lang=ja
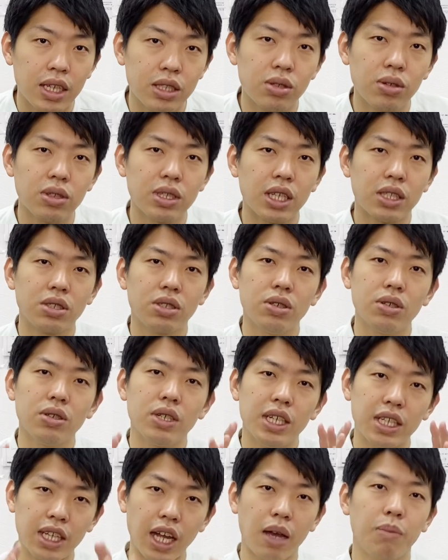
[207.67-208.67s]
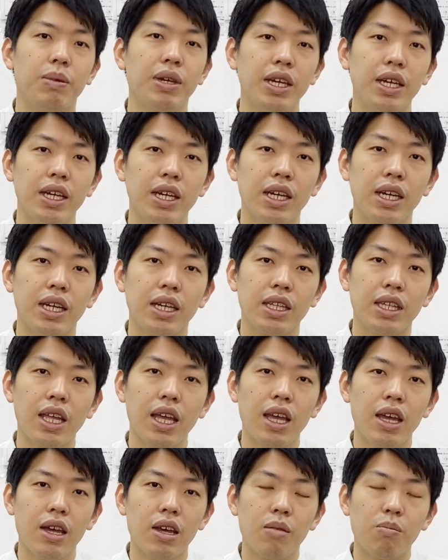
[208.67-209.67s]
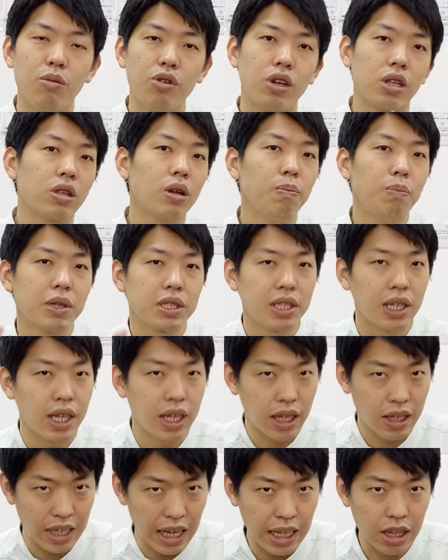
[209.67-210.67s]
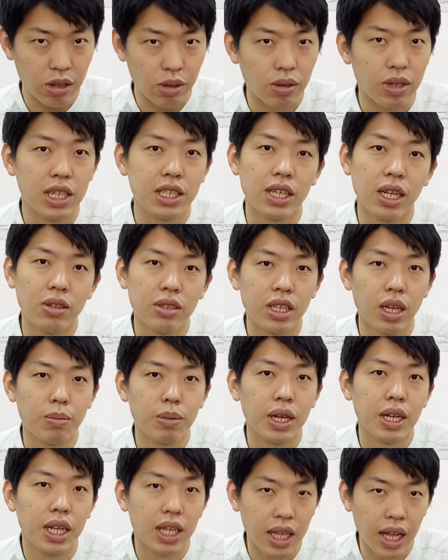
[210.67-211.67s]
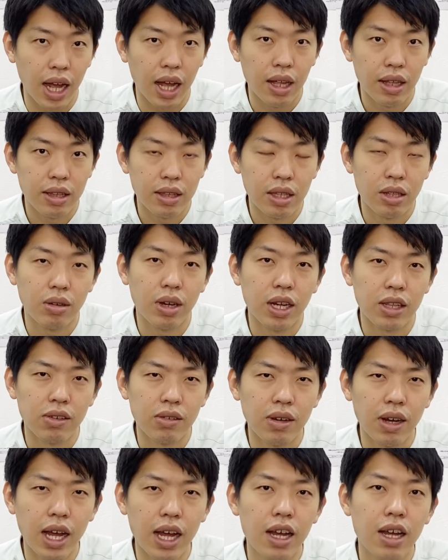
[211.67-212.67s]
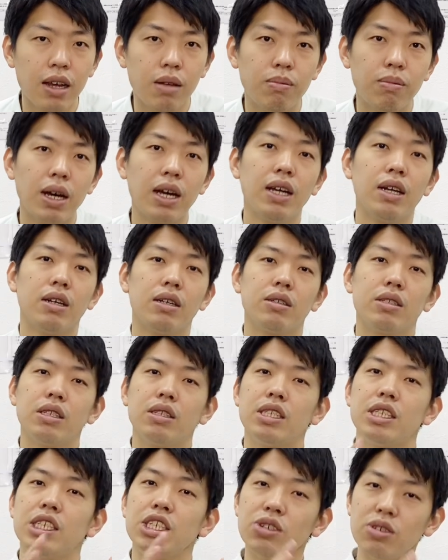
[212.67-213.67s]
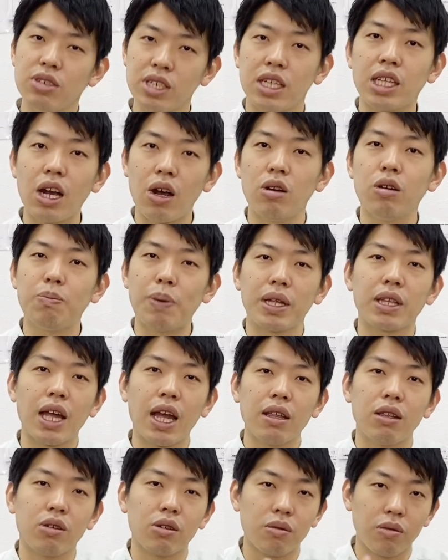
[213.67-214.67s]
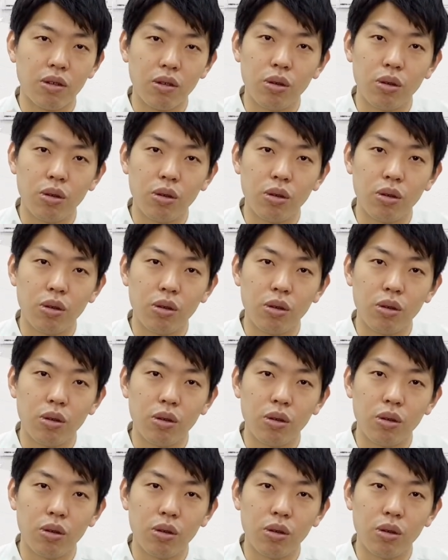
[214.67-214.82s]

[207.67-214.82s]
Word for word: そういった強い痛み、で、もう突発的にガッと膝の痛みが出たっていう方は、まあ、治療に治るパターンの